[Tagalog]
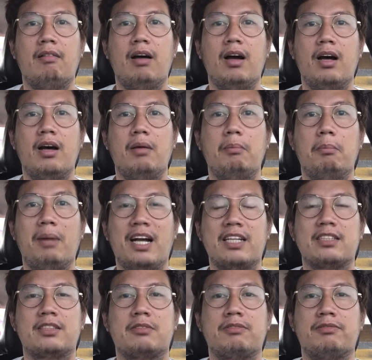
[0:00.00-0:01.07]
uh,
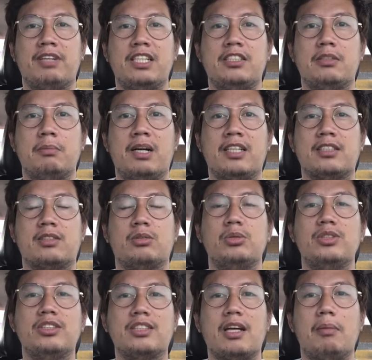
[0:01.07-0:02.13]
mask, face mask
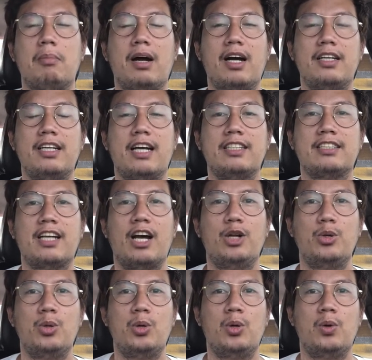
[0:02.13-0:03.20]
dun sa mga nasa
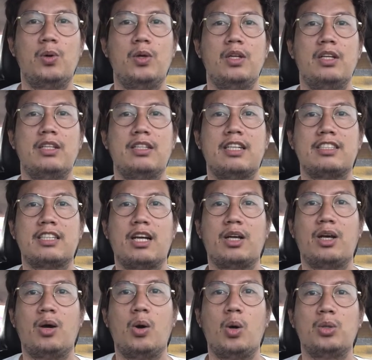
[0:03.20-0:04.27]
ano, nasa
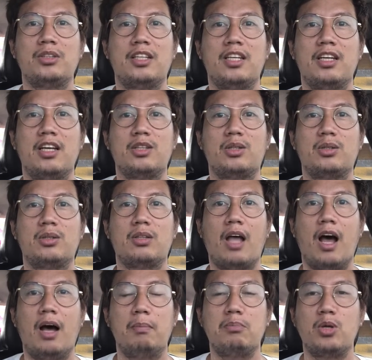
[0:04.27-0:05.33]
Hongdae at
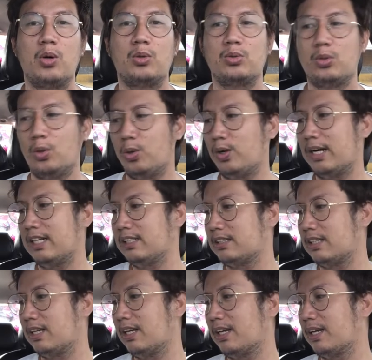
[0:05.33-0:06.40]
uh, Myeongdong
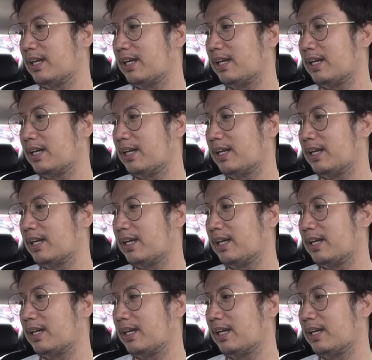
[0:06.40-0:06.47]
kasi